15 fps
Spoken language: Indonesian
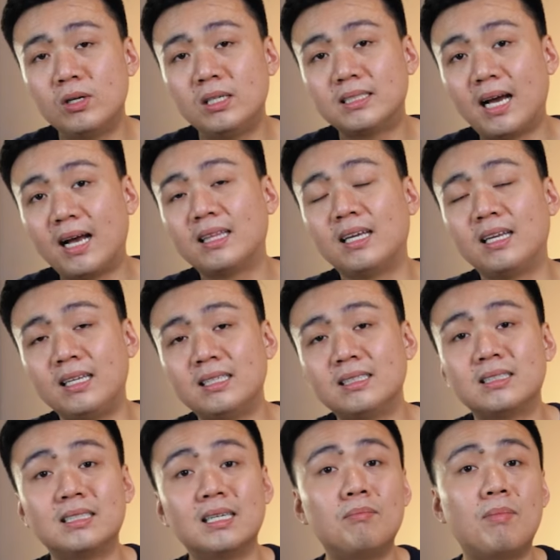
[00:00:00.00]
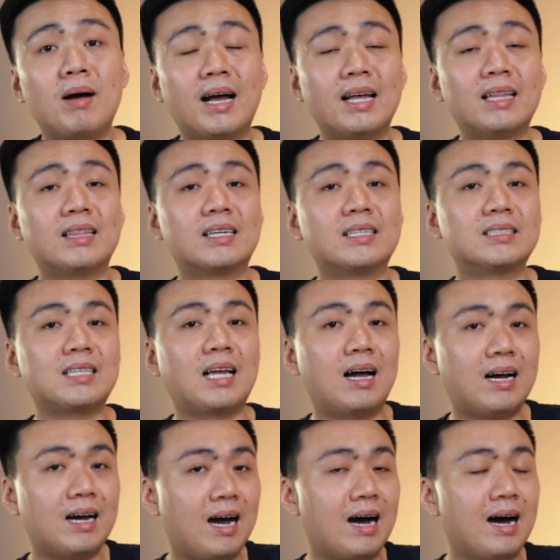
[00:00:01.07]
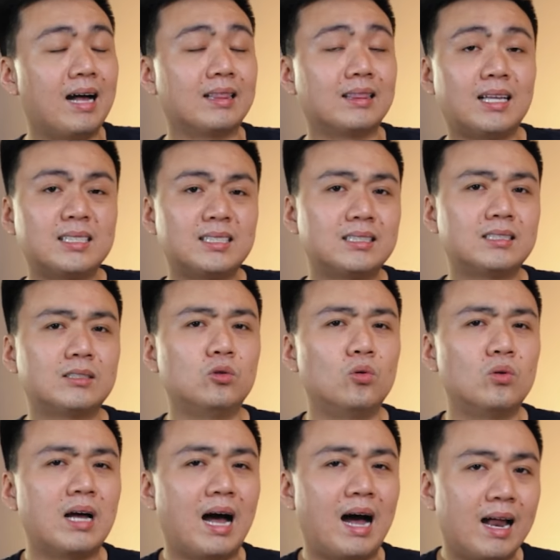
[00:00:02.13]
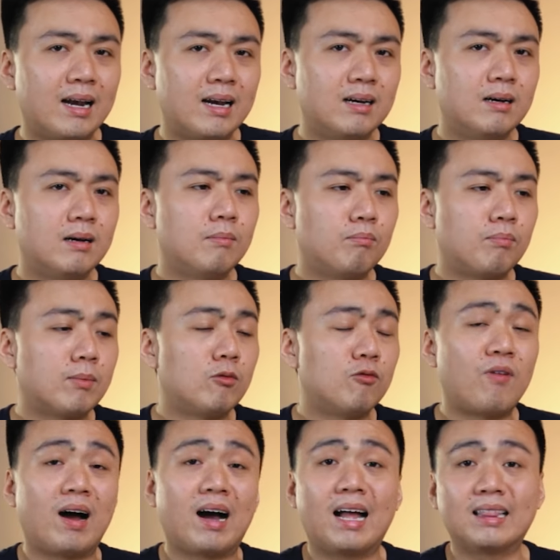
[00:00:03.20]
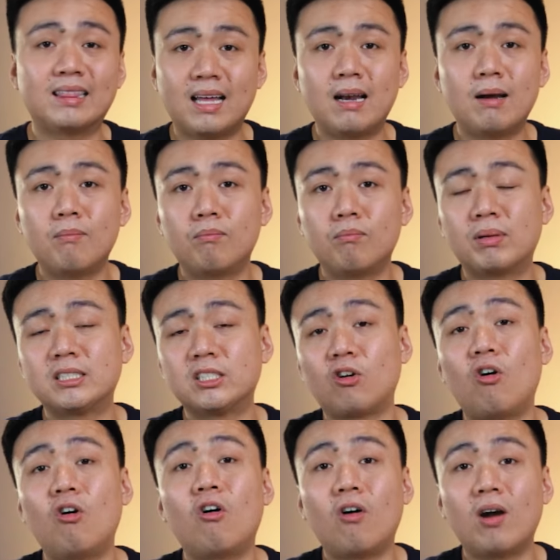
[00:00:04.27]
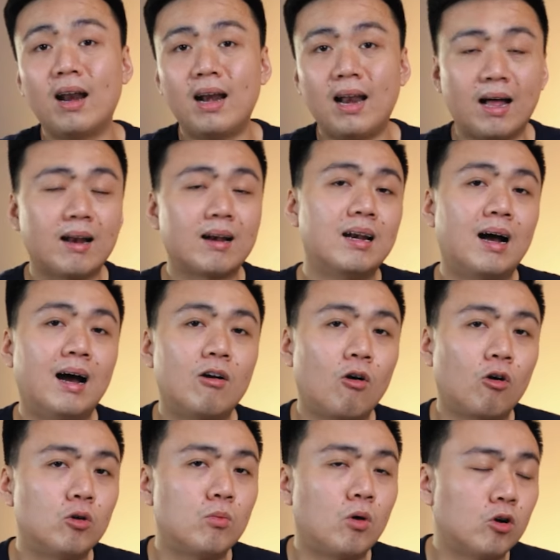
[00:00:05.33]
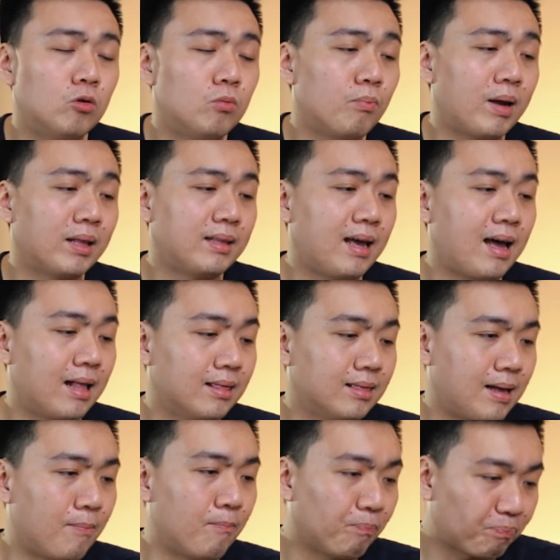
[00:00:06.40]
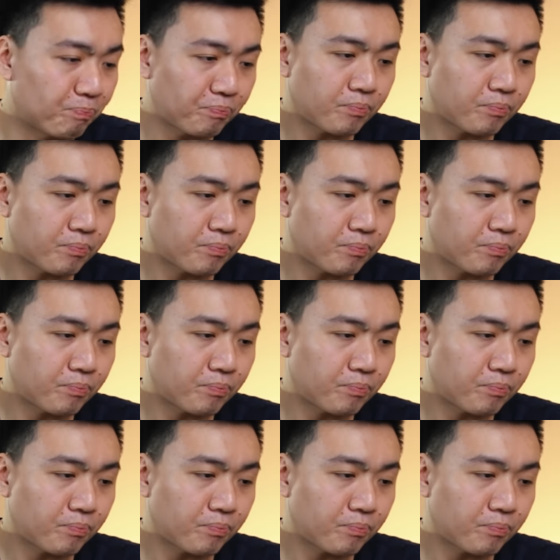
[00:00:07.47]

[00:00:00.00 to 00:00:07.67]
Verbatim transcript: Budi Said ini sebagai tersangka atas dugaan permufakatan persekongkolan lah dengan oknum-oknum PT Antam.